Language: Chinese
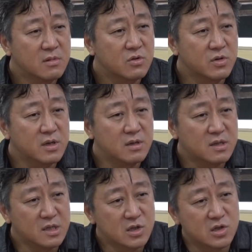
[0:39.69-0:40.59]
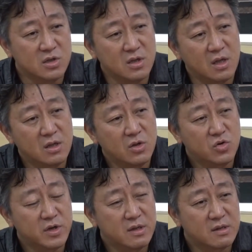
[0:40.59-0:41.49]
最真实也是
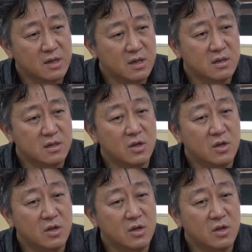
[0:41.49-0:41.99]
最深刻的